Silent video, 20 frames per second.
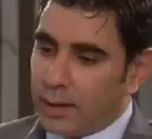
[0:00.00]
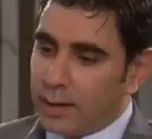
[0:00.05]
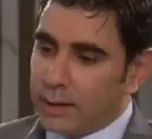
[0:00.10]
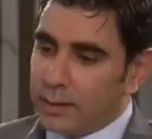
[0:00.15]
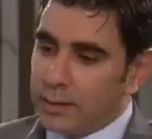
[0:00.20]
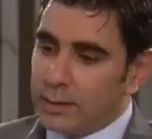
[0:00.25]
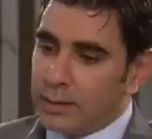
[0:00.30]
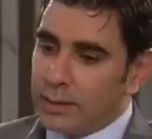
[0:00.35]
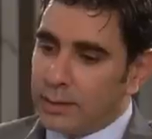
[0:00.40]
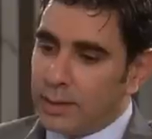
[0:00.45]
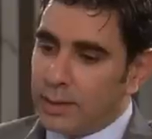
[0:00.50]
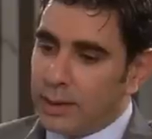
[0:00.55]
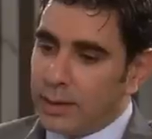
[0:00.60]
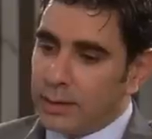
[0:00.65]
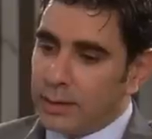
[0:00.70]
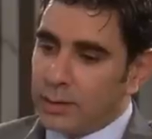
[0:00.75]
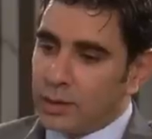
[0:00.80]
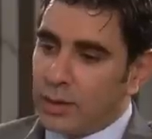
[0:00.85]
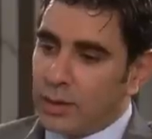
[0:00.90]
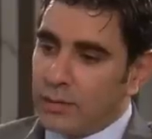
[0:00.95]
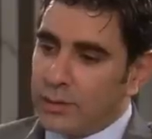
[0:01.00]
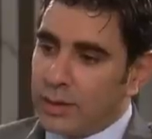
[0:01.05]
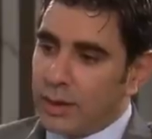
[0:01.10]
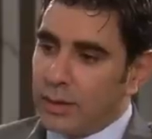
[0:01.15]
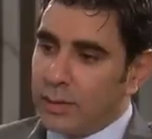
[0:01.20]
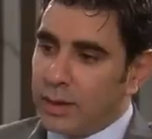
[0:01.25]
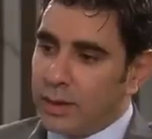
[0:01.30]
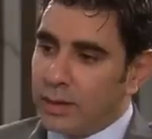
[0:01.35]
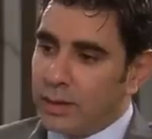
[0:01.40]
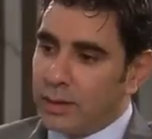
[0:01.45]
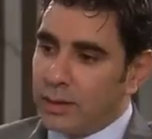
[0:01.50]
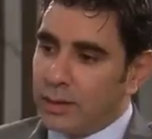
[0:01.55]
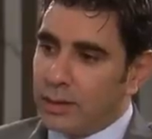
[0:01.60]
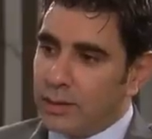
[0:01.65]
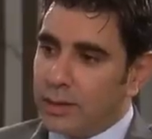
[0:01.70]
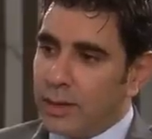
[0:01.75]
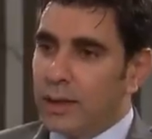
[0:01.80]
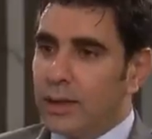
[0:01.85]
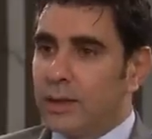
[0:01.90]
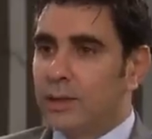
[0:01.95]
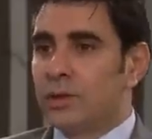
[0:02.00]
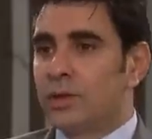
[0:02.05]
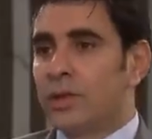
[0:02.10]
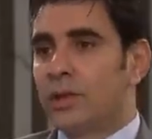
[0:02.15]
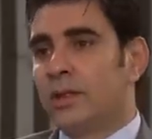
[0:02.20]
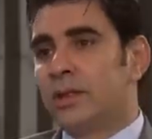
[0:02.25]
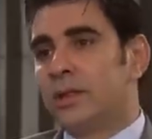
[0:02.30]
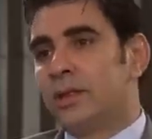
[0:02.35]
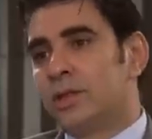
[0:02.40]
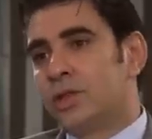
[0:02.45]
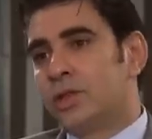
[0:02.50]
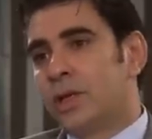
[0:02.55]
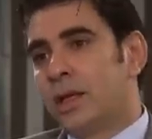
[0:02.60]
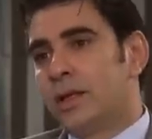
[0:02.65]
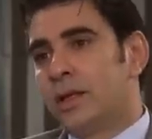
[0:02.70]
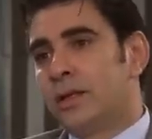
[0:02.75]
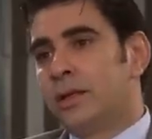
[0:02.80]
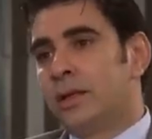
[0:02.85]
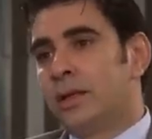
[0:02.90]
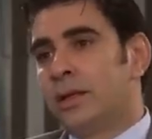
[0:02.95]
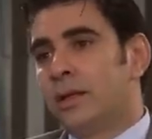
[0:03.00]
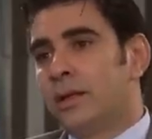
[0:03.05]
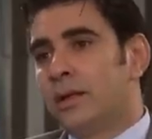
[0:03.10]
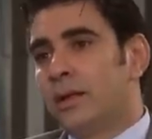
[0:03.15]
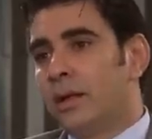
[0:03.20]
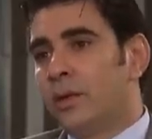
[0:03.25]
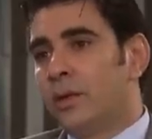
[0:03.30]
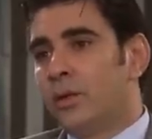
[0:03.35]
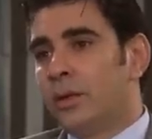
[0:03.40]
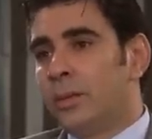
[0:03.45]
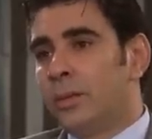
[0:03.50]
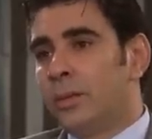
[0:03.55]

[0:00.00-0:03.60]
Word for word: تحقيق نتائج أفضل من نتائج اللجان آه، أو